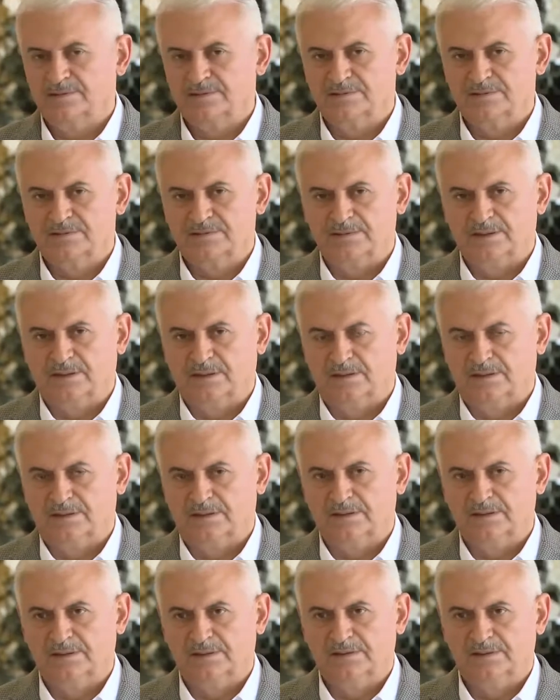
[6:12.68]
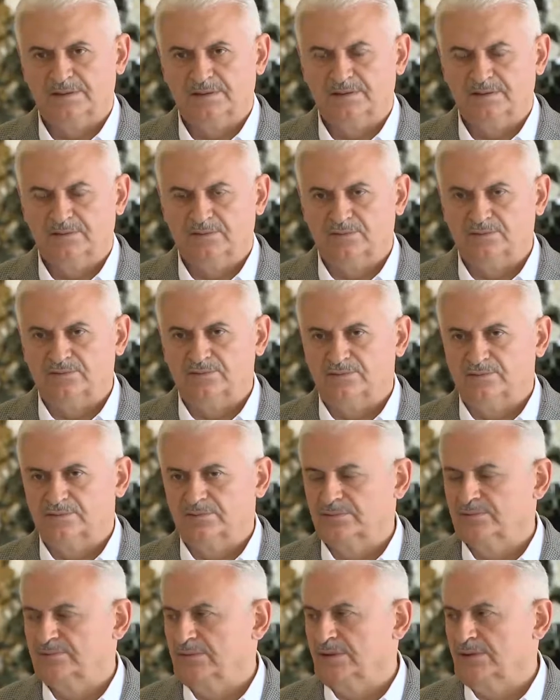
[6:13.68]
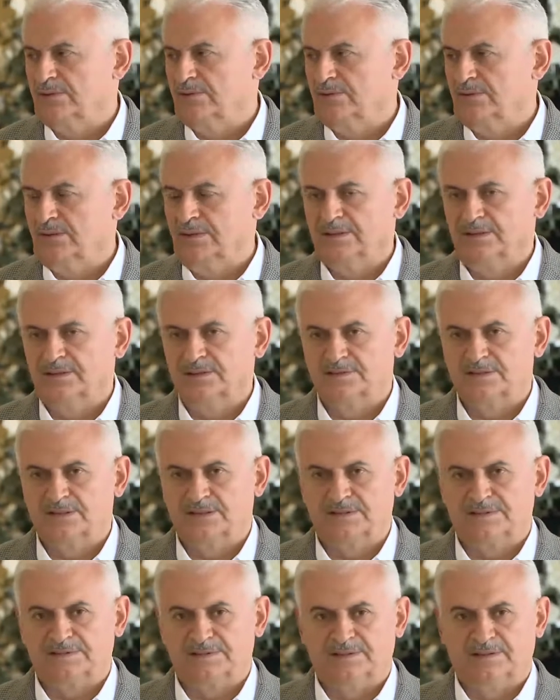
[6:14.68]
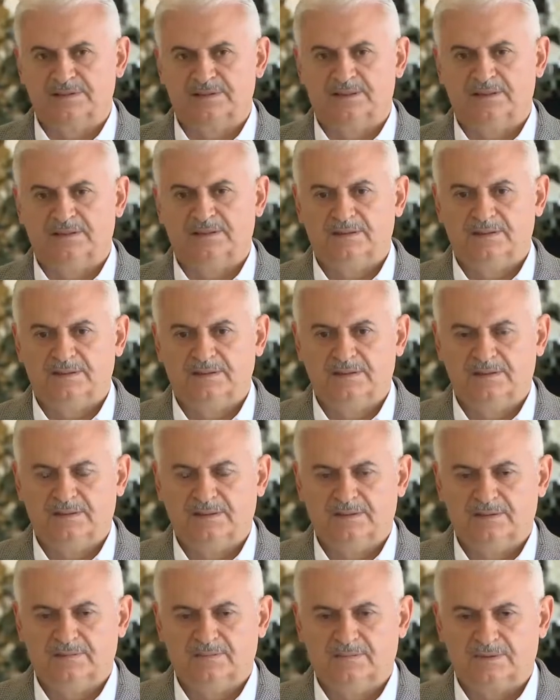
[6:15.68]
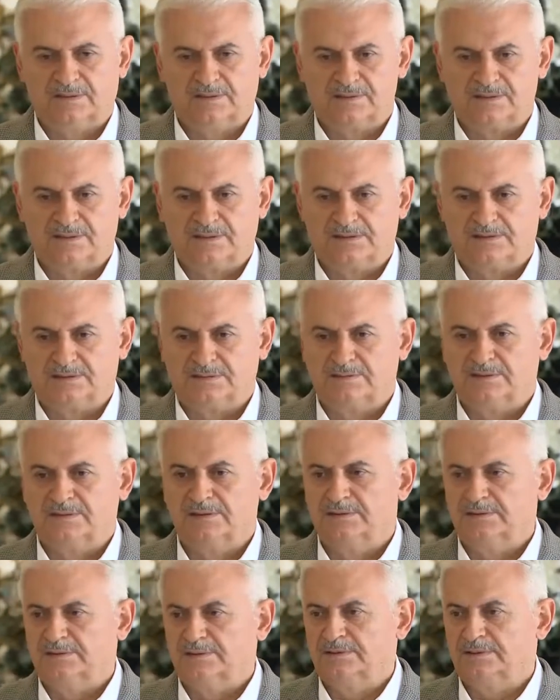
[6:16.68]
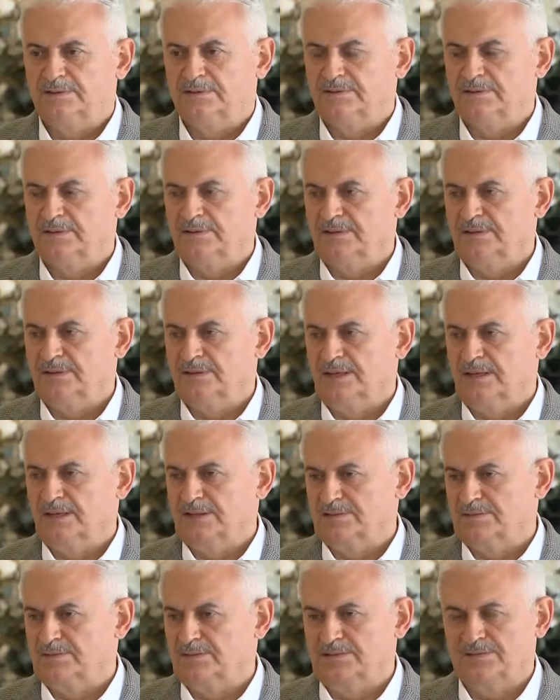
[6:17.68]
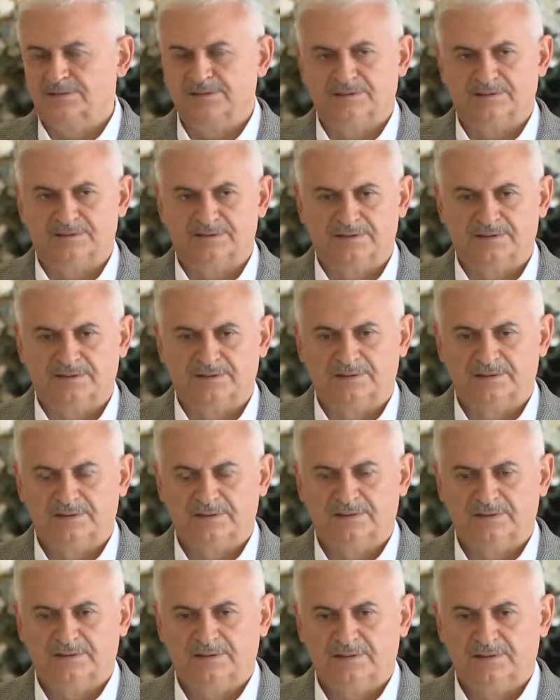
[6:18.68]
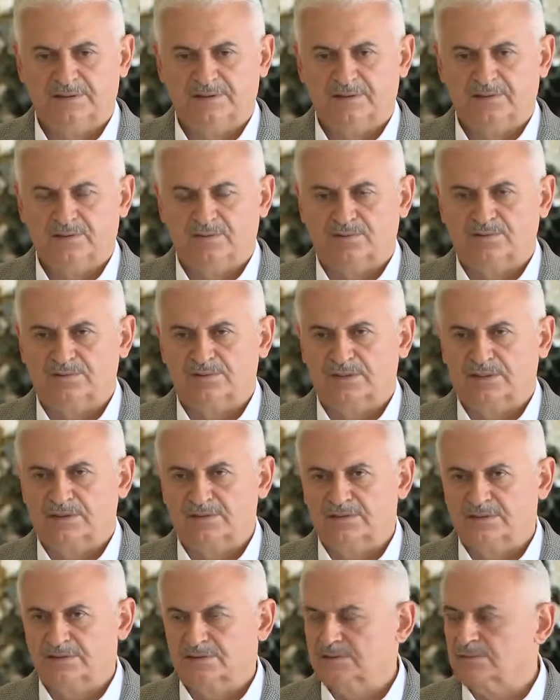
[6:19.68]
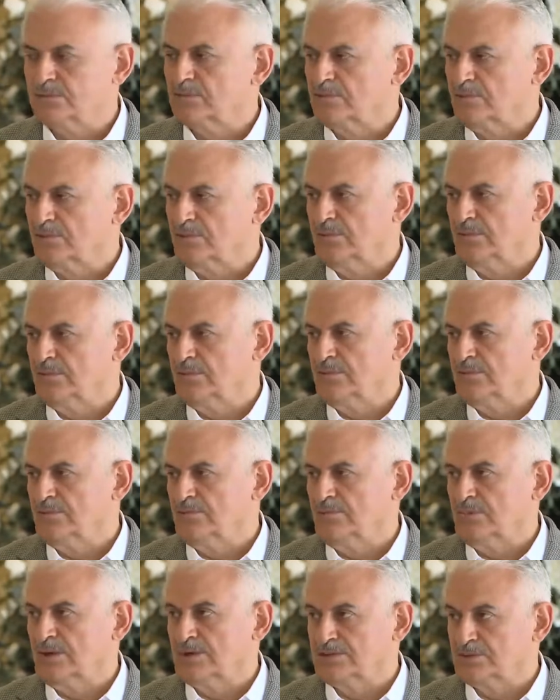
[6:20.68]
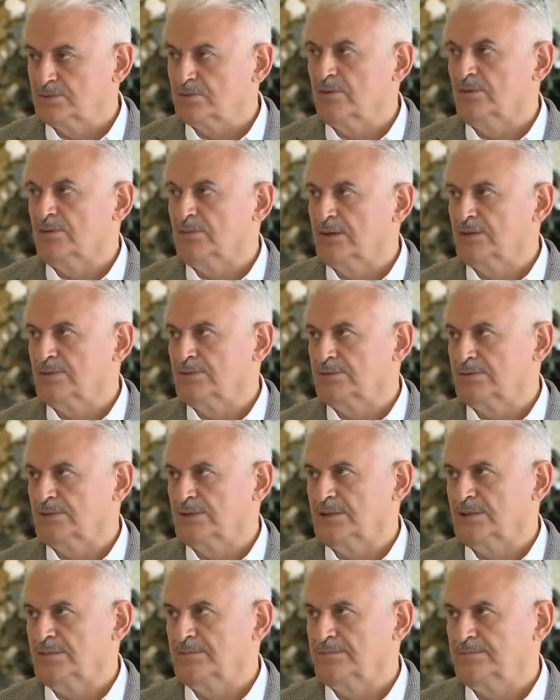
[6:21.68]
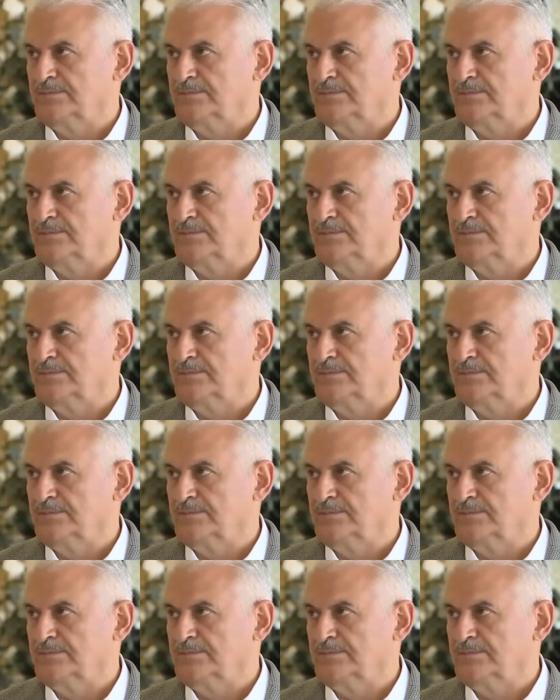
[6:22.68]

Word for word: Sağlık, huzur ve güvenlik içerisinde bir seçimin e, geçmesi için Yüksek Seçim Kurulu başta olmak üzere